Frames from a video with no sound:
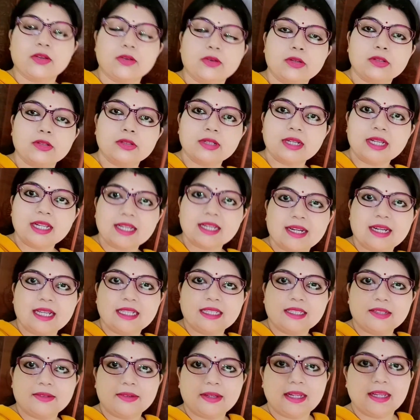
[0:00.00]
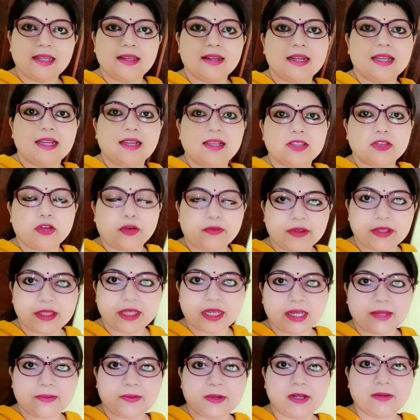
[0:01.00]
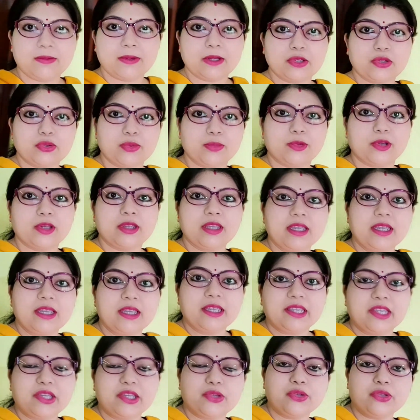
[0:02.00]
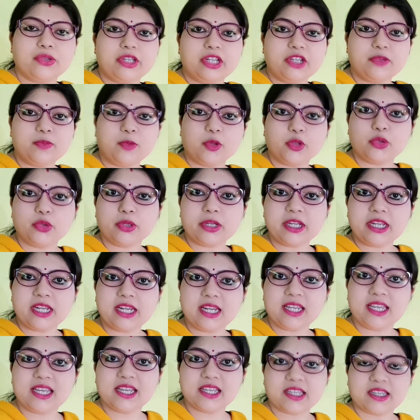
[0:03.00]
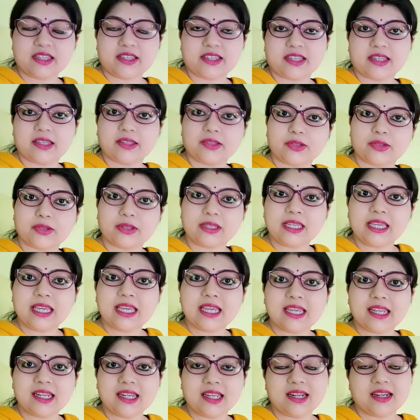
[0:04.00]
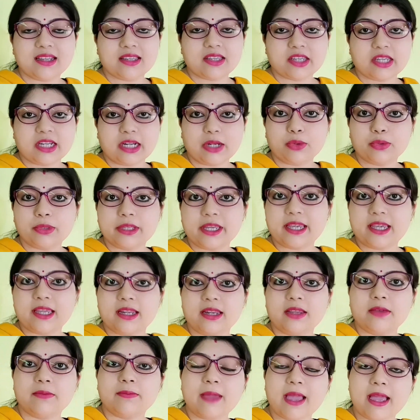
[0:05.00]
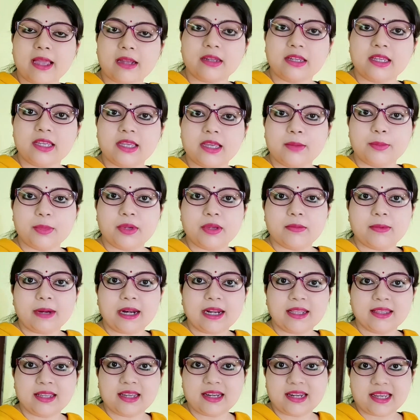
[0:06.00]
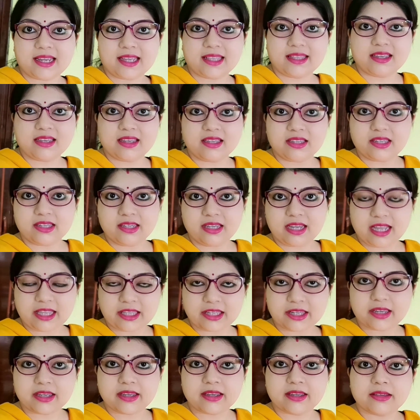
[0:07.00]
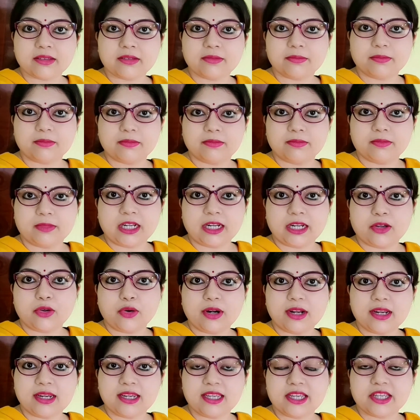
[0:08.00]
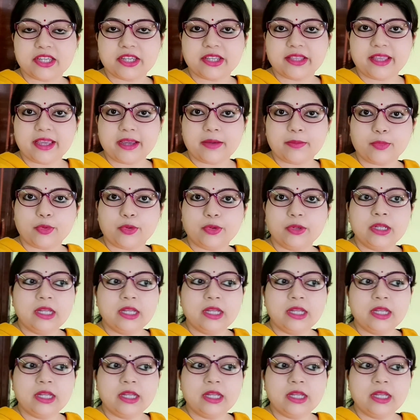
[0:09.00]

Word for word: গতকালকে রাতের বেলা রাজ অফিস থেকে ফিরবার সময় কিছু জিনিসপত্র কিনে নিয়ে এসেছে তো কি কিনে এনেছে সেটাও দেখিনি ব্যাগ নিয়ে আমি বারান্দায় রেখে দিয়েছি আজকে মানে ঘরে নিয়ে এসে দেখবো